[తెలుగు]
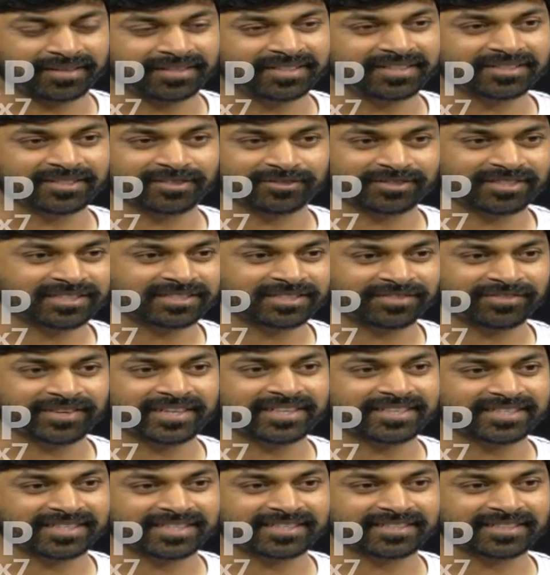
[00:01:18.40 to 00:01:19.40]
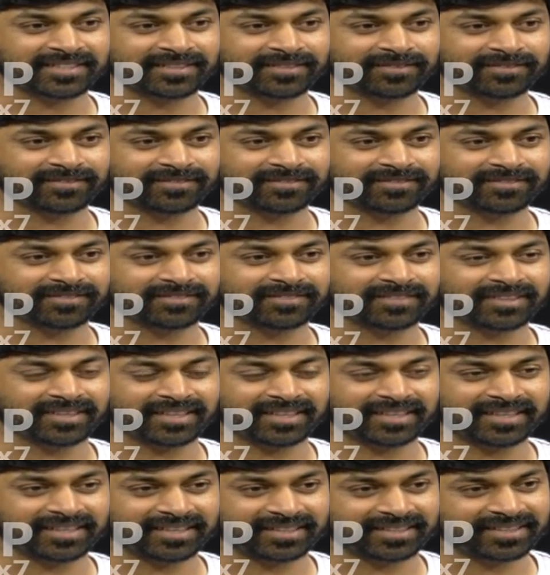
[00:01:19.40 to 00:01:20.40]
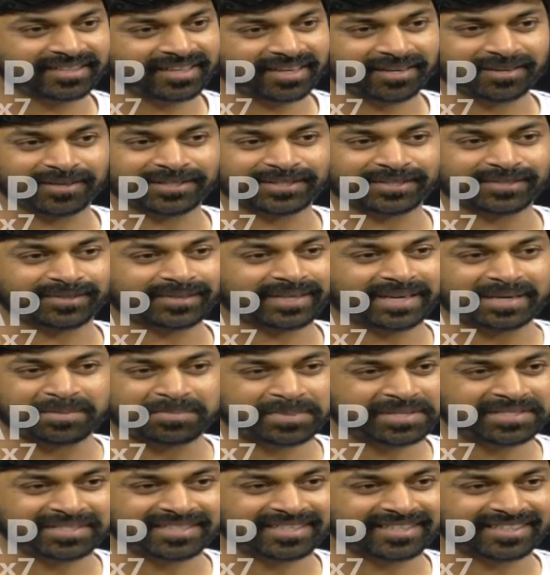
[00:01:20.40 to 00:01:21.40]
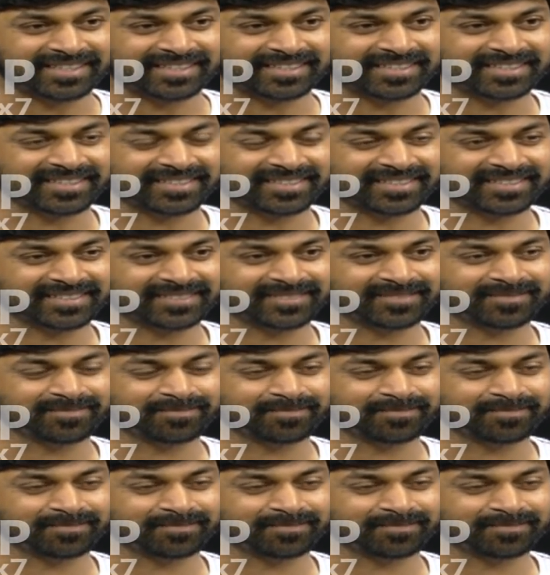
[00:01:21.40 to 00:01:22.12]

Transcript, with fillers: ఇన్ని సంవత్సరాల నుంచి వెయిట్ చేశాను అనేది నాకు అసలు కనిపించలేదండి అది